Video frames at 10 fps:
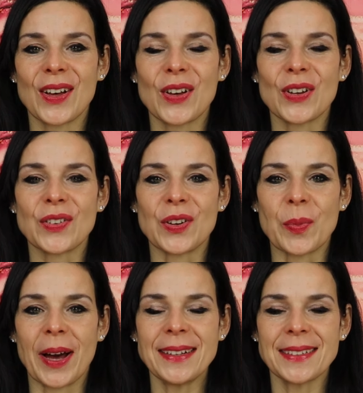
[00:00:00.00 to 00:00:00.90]
Und wenn du
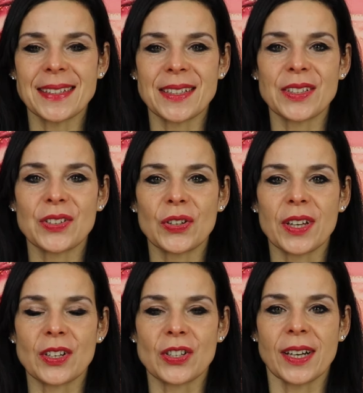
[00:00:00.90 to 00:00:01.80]
magst, kannst du jetzt noch
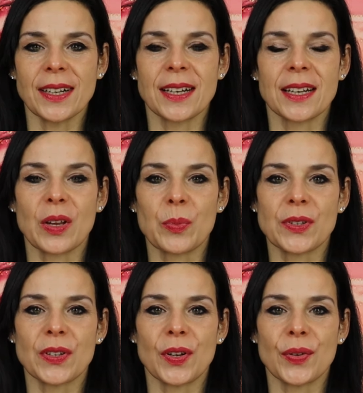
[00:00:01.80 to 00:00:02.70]
deine Chakren ein
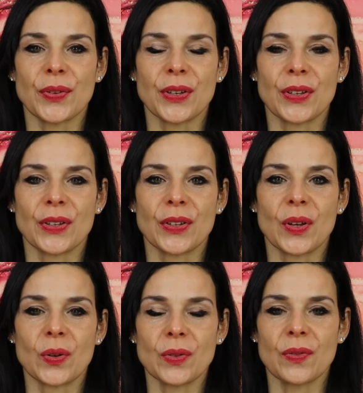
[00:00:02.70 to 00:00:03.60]
bisschen öffnen
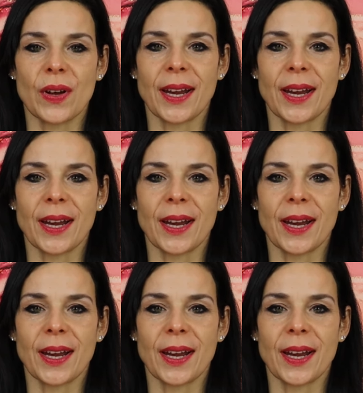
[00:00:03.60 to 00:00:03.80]
und